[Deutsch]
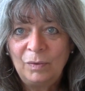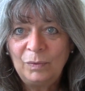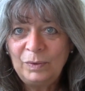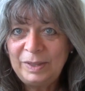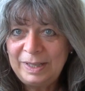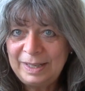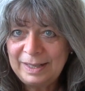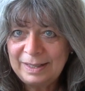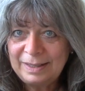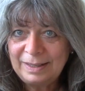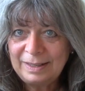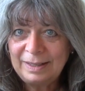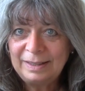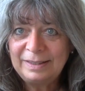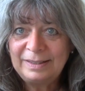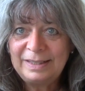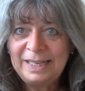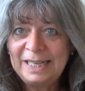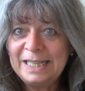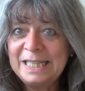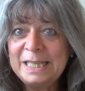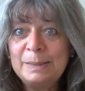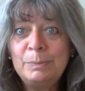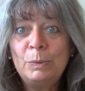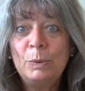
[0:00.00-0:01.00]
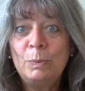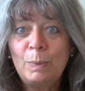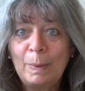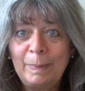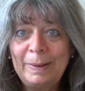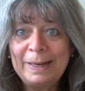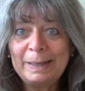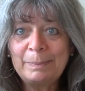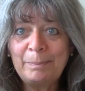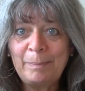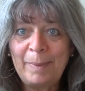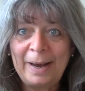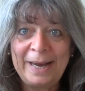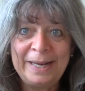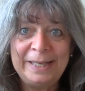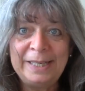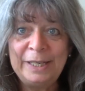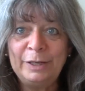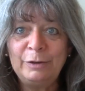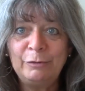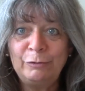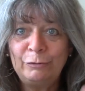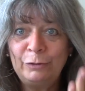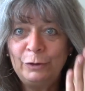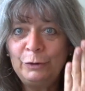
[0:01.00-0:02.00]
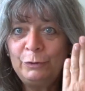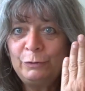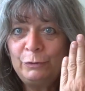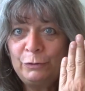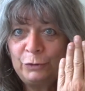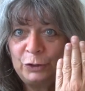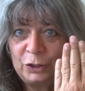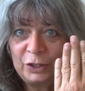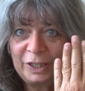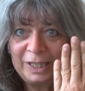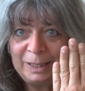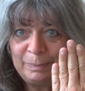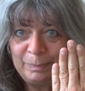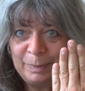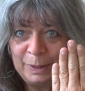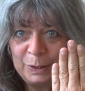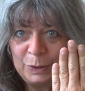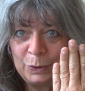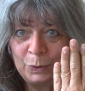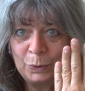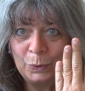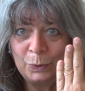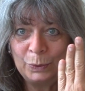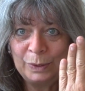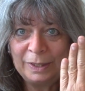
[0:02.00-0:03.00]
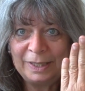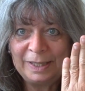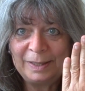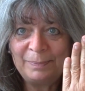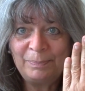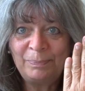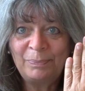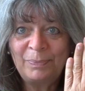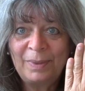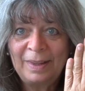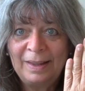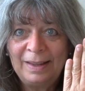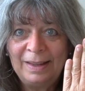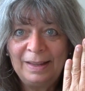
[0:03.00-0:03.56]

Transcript: Und hier sehen Sie im Überblick meine Fünf-Schritt-Methode,